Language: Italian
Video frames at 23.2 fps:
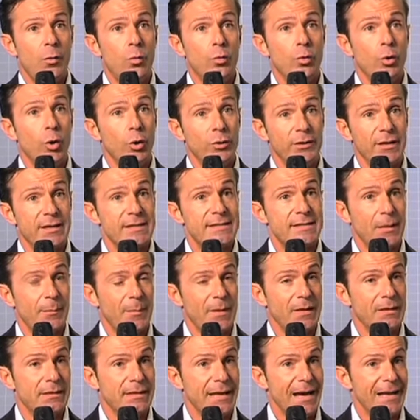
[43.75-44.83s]
un audience
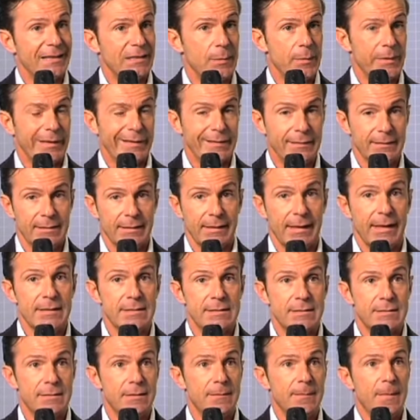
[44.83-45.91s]
segmentata per
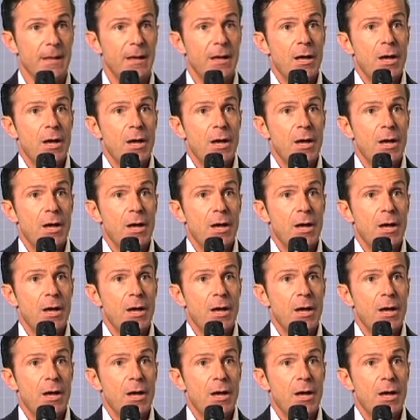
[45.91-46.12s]
interessi.